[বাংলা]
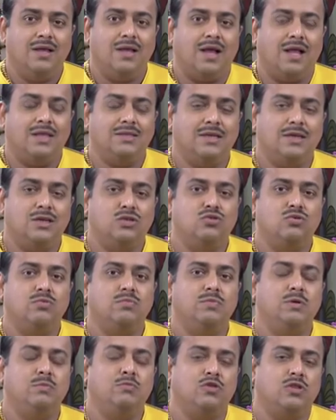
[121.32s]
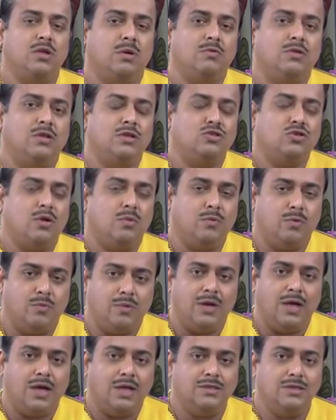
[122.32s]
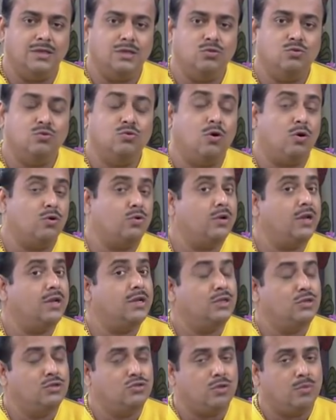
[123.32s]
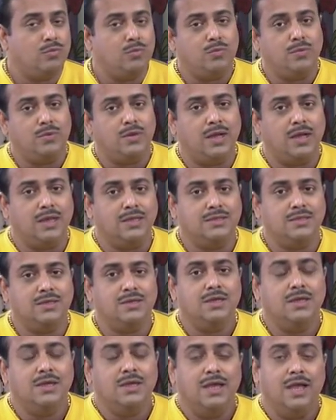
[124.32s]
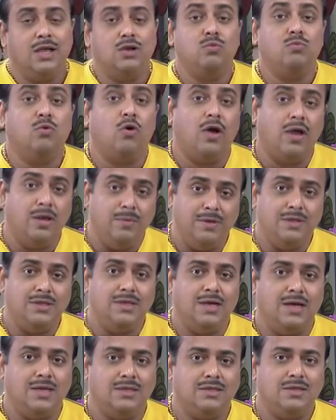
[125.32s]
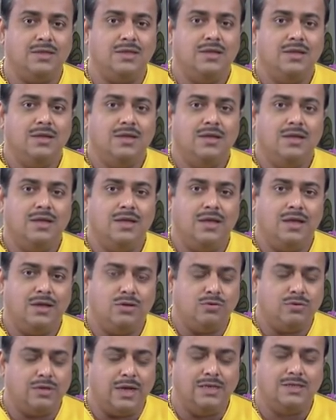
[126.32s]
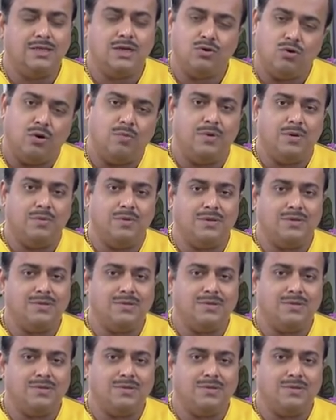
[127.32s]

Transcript: আজকে কিছু বিপদ আপদের সম্ভাবনা আছে দুর্ঘটনার কিছু সম্ভাবনা আছে একটু ভয়ভীতি আছে একটু টেনশন কম নেবেন